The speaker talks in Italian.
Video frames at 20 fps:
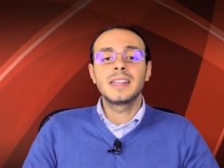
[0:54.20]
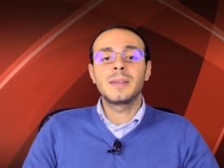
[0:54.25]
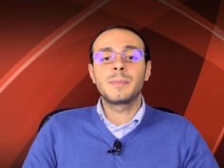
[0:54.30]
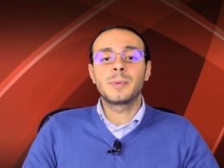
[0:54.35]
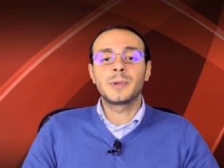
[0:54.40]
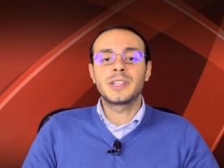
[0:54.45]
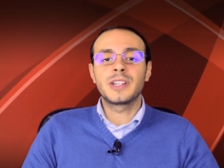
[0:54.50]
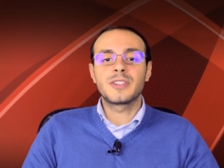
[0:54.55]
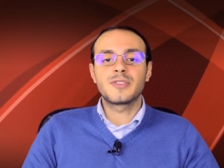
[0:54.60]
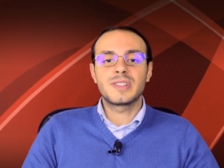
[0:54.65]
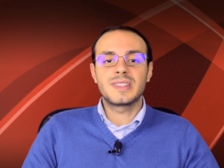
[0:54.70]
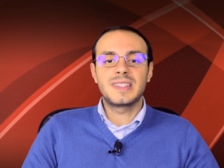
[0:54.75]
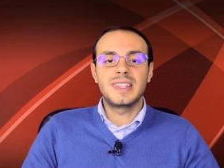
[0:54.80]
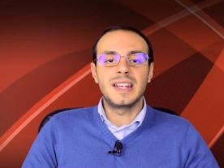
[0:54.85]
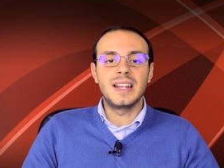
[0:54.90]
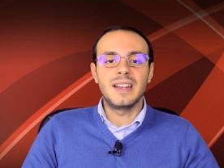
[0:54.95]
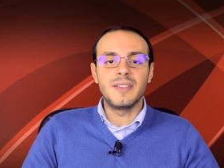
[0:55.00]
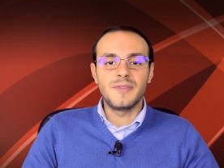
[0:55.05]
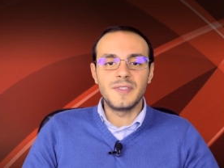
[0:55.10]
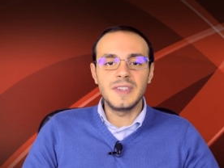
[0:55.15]
di poter
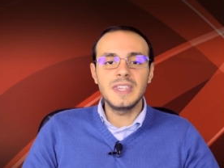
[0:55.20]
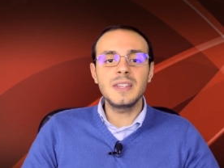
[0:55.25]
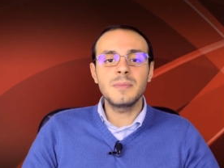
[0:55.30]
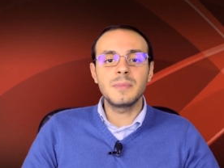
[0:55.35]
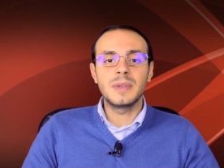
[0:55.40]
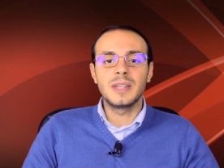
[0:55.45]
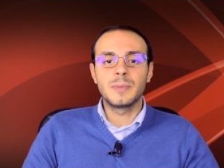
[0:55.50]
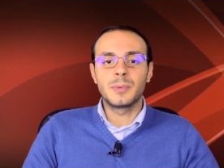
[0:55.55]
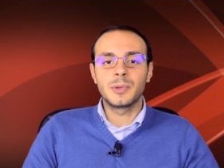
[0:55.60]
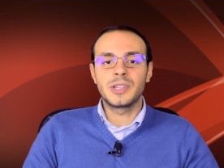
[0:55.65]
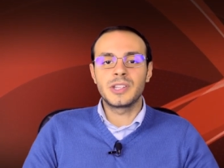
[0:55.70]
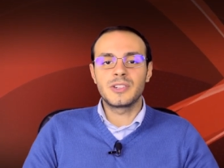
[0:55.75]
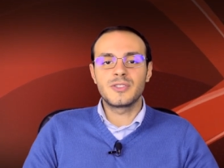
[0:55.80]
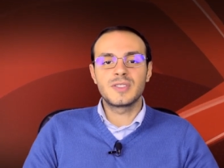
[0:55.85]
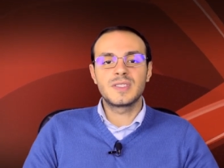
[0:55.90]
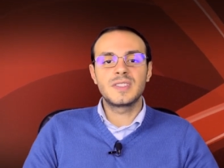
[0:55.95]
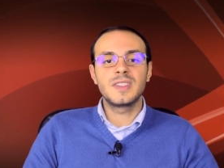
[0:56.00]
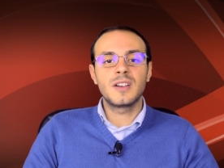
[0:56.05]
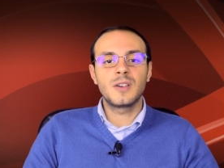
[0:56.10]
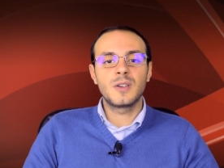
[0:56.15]
gestire le firme, di poter
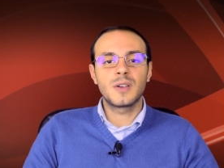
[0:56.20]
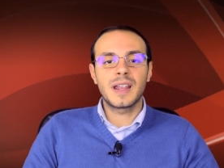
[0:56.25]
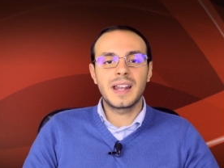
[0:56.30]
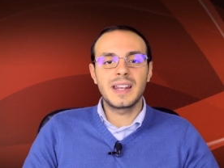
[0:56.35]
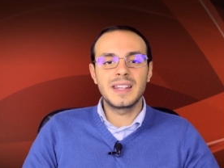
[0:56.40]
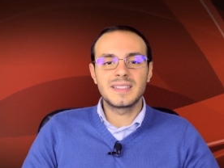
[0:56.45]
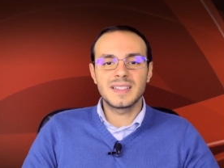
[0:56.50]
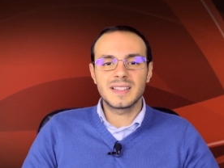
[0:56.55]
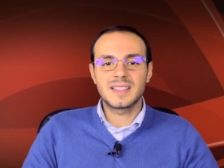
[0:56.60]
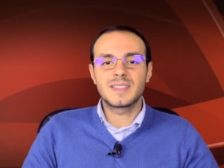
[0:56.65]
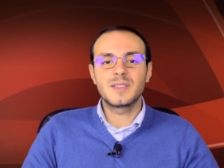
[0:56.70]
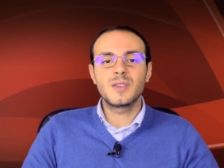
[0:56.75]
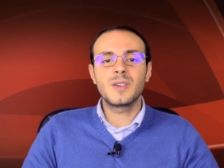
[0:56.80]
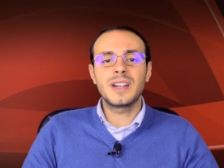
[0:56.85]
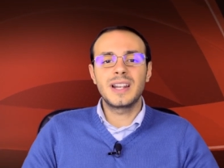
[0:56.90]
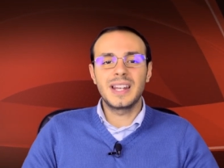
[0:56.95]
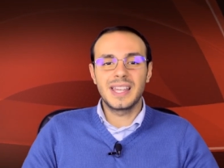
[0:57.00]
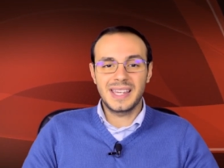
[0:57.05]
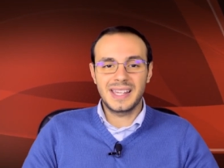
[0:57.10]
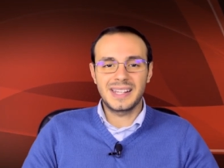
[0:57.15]
gestire
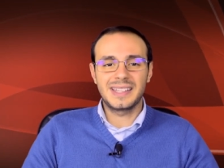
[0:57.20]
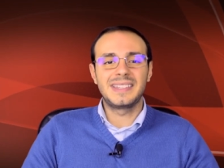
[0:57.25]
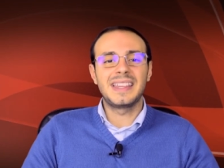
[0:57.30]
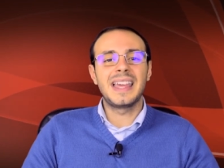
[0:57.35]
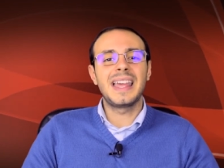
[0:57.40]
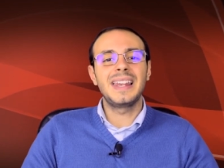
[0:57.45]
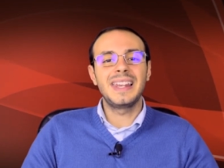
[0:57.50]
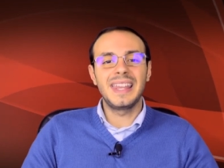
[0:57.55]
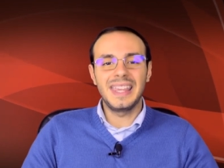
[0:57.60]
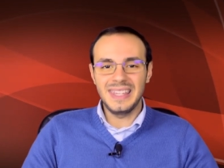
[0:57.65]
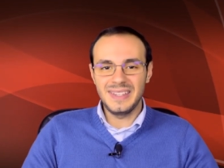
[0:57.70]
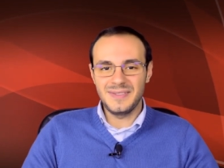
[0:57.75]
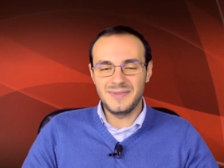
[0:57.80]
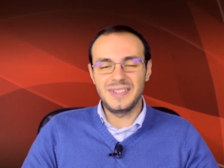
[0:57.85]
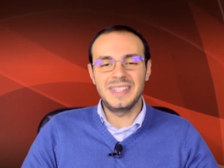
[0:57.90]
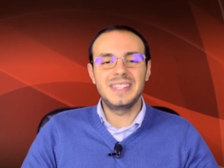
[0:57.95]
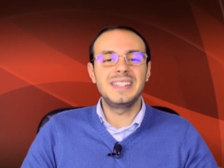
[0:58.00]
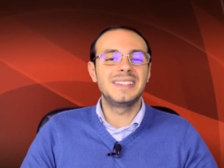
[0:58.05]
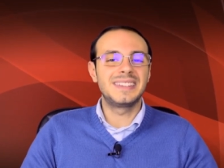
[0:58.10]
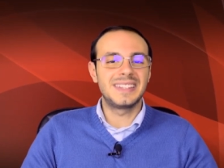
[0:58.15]
l'organizzazione, le cartelle, i
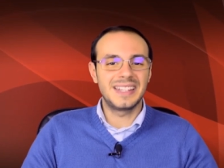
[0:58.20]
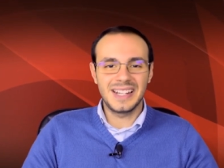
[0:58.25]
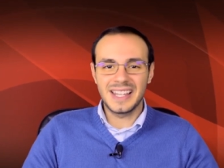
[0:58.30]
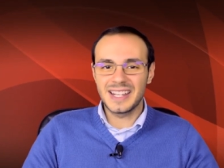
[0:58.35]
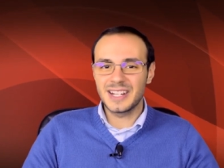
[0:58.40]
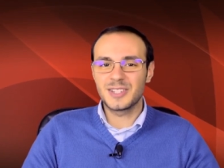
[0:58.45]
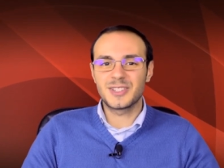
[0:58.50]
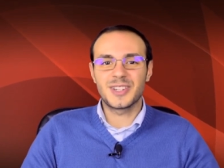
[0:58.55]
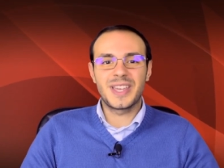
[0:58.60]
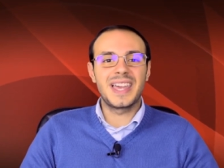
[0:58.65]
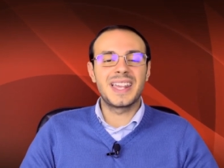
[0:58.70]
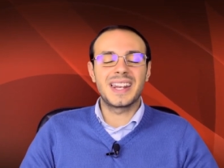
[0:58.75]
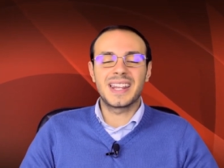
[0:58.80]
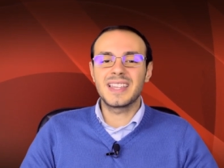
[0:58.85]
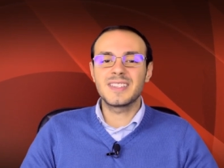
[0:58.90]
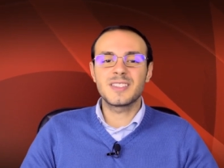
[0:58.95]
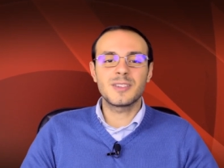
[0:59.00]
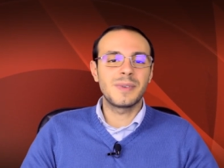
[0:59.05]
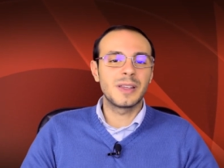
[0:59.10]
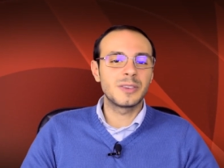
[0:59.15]
filtri, la
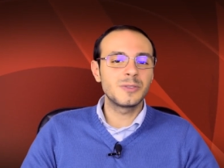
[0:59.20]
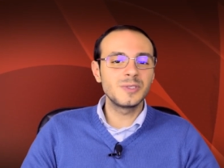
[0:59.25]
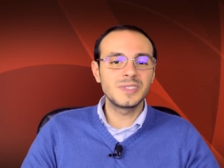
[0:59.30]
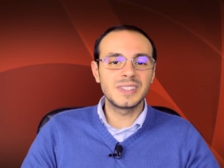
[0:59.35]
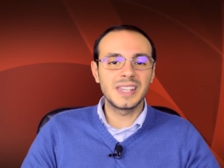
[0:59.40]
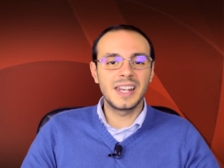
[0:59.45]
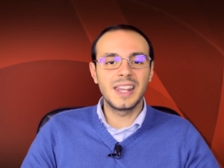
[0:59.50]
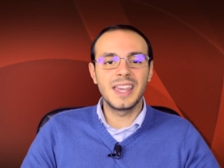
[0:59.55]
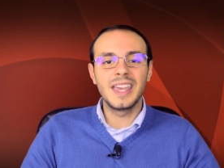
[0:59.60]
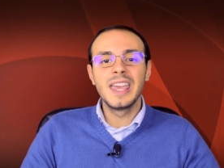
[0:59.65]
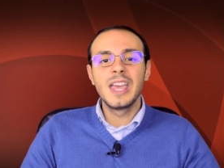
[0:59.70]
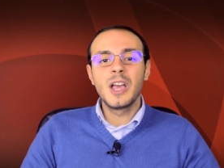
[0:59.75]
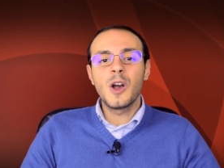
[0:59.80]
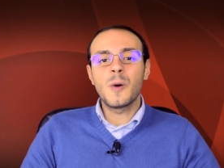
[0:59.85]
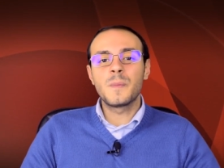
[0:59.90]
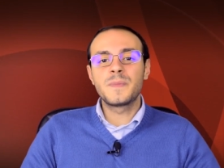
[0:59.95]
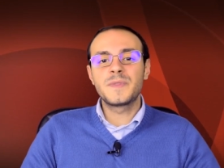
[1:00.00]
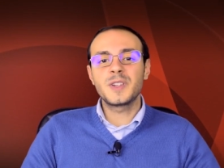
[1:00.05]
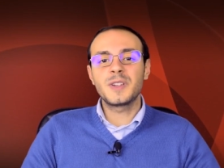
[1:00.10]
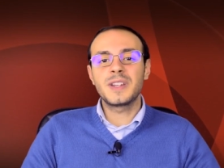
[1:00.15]
ricerca, insomma tutte le
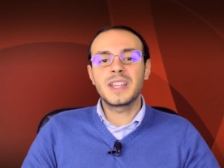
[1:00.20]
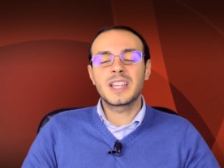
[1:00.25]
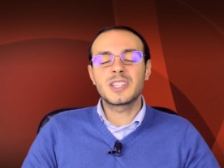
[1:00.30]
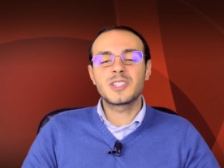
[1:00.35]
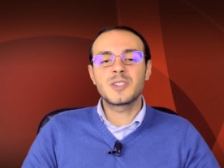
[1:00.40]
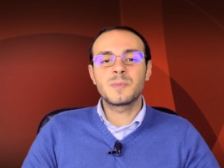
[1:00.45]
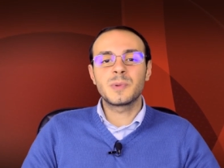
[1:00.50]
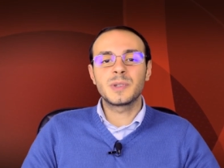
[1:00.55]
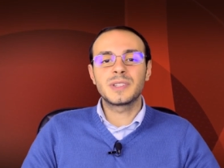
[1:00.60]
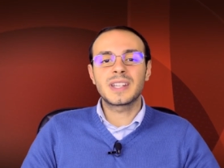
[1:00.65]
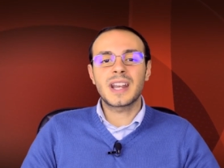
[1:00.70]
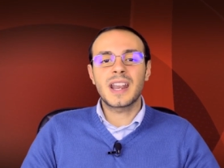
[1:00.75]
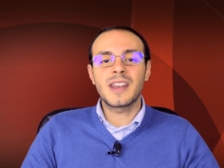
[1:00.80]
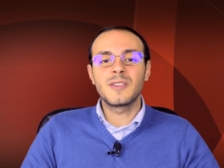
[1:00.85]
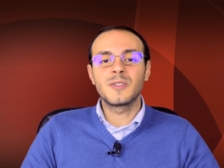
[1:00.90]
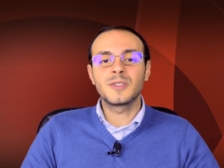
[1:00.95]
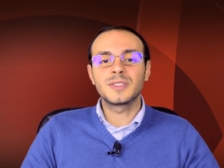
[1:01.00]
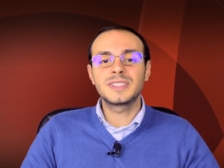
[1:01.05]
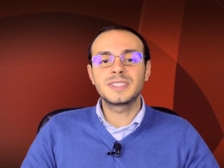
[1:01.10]
opzioni che ci potranno